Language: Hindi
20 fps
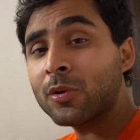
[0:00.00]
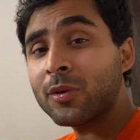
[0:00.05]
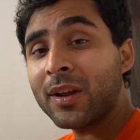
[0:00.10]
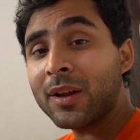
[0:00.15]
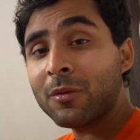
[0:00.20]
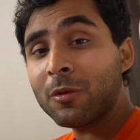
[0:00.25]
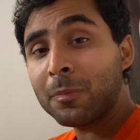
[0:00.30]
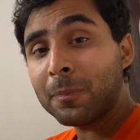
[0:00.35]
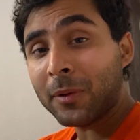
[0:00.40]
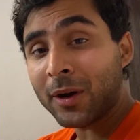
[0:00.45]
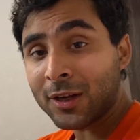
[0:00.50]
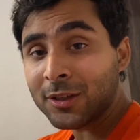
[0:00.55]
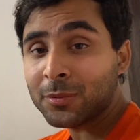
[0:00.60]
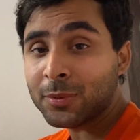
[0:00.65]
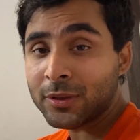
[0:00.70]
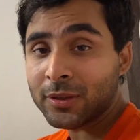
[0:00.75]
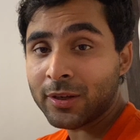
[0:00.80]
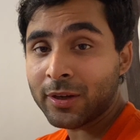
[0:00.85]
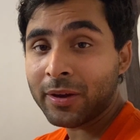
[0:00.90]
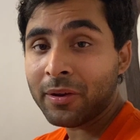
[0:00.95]
हो रहा है वो पाँच
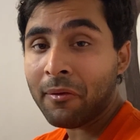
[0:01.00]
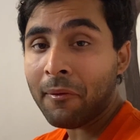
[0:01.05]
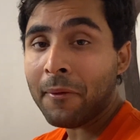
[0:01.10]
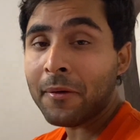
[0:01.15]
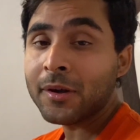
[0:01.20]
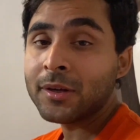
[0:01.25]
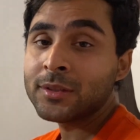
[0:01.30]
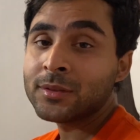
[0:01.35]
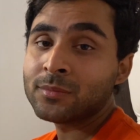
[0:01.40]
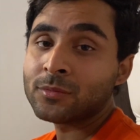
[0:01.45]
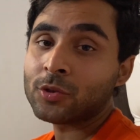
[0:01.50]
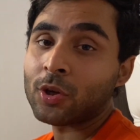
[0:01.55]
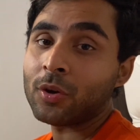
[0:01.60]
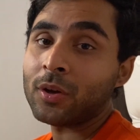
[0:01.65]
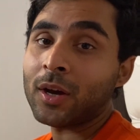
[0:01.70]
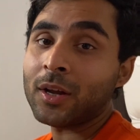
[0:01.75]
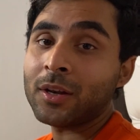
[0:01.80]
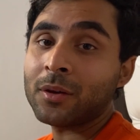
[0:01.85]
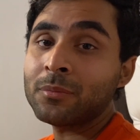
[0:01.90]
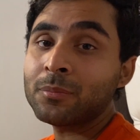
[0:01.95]
बज रहे हैं
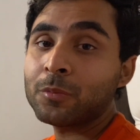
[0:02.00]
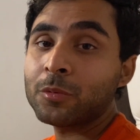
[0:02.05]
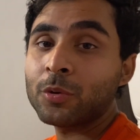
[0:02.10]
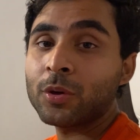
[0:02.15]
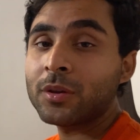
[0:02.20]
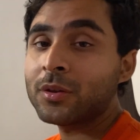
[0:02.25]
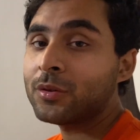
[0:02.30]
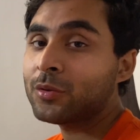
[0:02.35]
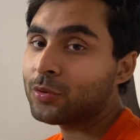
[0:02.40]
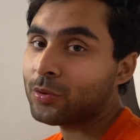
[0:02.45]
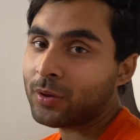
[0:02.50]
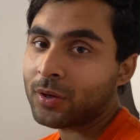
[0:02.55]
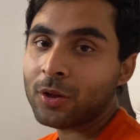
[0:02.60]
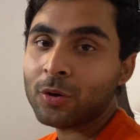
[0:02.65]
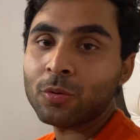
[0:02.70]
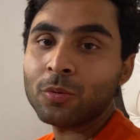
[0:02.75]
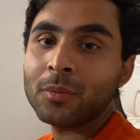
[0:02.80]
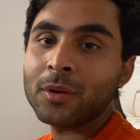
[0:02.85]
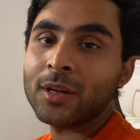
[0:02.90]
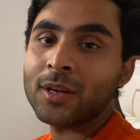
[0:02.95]
क्योंकि आज हम पूरे दिन सोए हैं
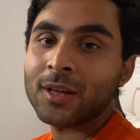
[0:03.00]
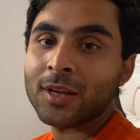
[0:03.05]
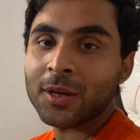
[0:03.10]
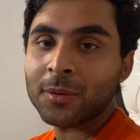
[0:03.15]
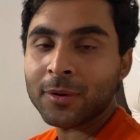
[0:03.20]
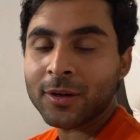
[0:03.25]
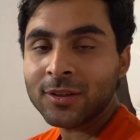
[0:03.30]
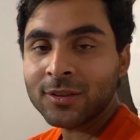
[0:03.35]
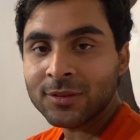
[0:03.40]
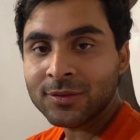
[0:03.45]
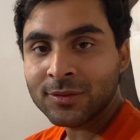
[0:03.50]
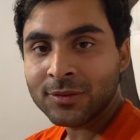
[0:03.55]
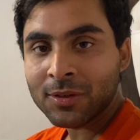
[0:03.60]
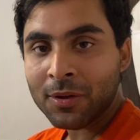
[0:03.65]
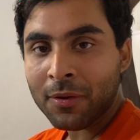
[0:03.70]
रूम लेने के बाद